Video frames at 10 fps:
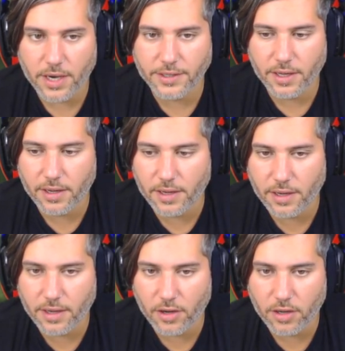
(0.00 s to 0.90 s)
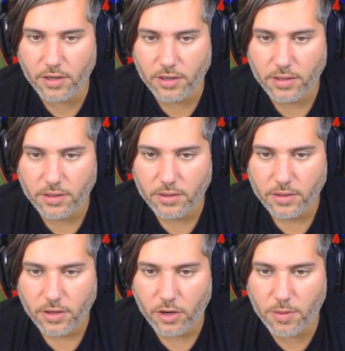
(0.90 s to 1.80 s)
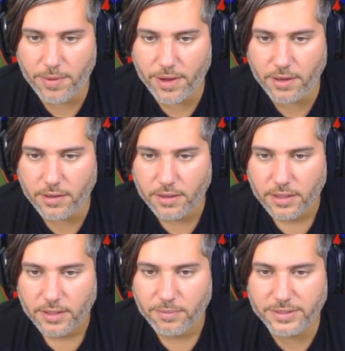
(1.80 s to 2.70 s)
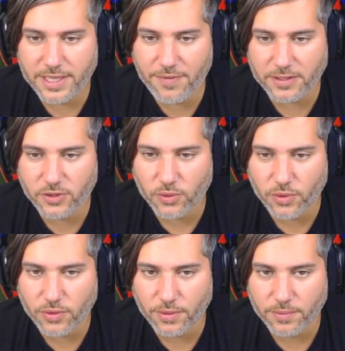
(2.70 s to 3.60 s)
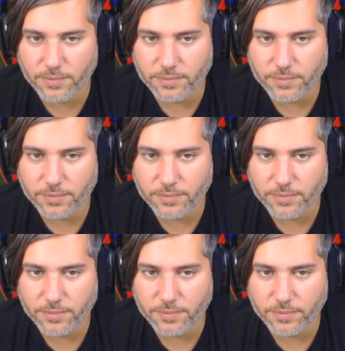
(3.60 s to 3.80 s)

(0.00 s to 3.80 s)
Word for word: Hayda. Olamayan. Bizim defans çok kötü.